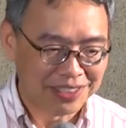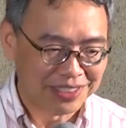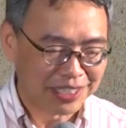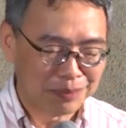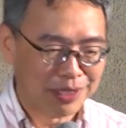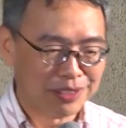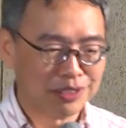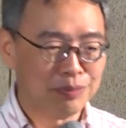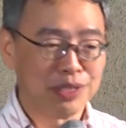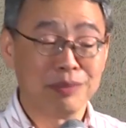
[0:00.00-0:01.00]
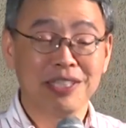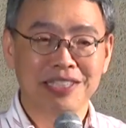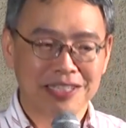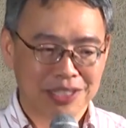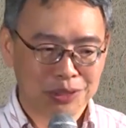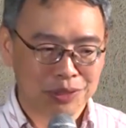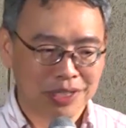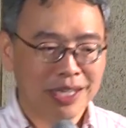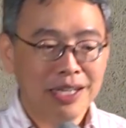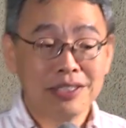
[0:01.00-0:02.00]
到的这一本就是平面三角
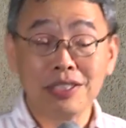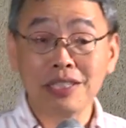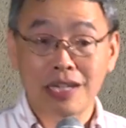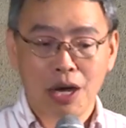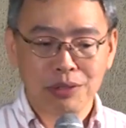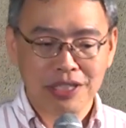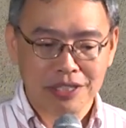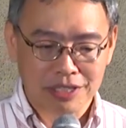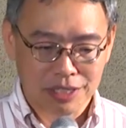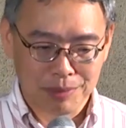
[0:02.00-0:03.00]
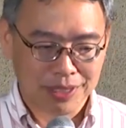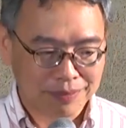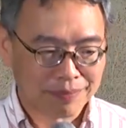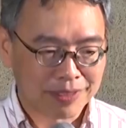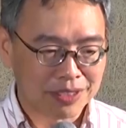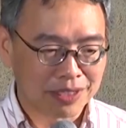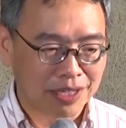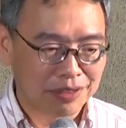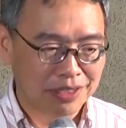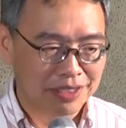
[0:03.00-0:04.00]
学，这是高一的课本，这是
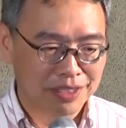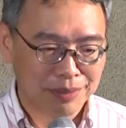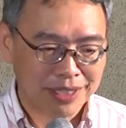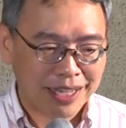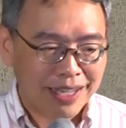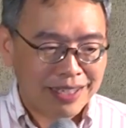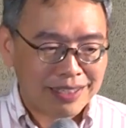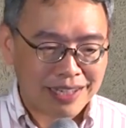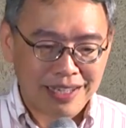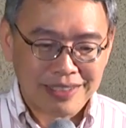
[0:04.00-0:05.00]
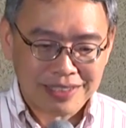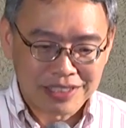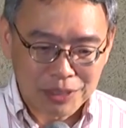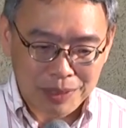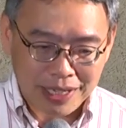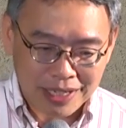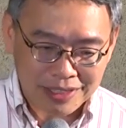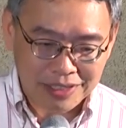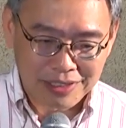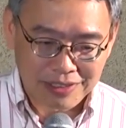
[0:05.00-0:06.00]
高一的课本。那这一边看
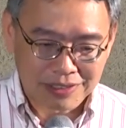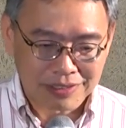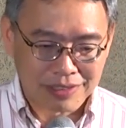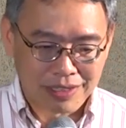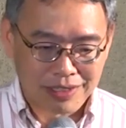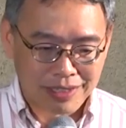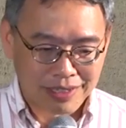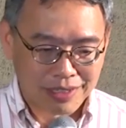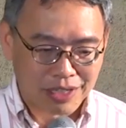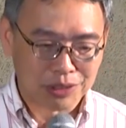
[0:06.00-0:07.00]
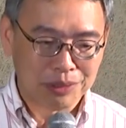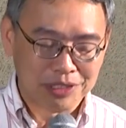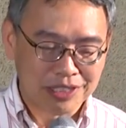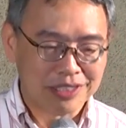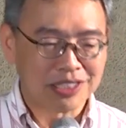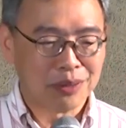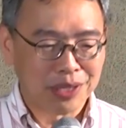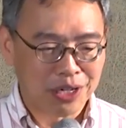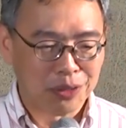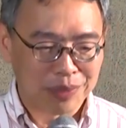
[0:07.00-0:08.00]
到的呢是呃哦对不起，这是稍
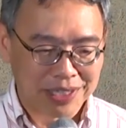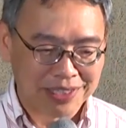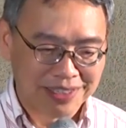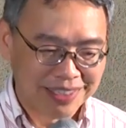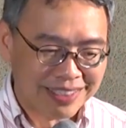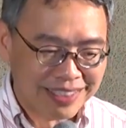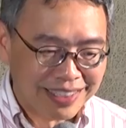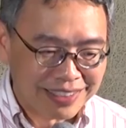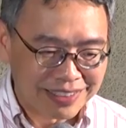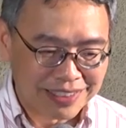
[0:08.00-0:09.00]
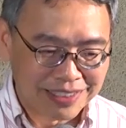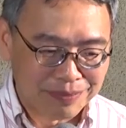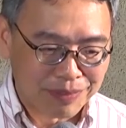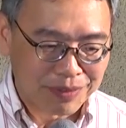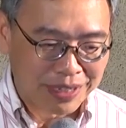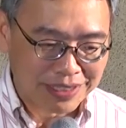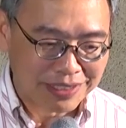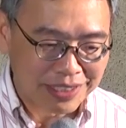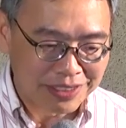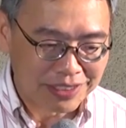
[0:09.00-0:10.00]
微后面一点了。这个反
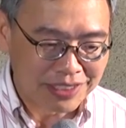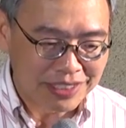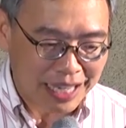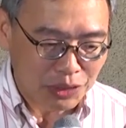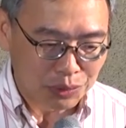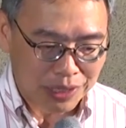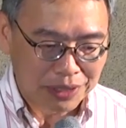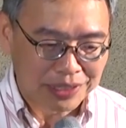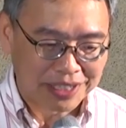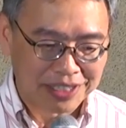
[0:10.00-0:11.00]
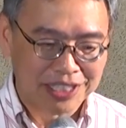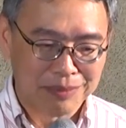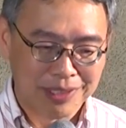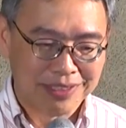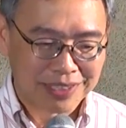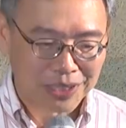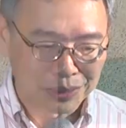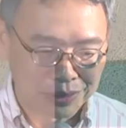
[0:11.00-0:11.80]
正这是自然组高三的课本，高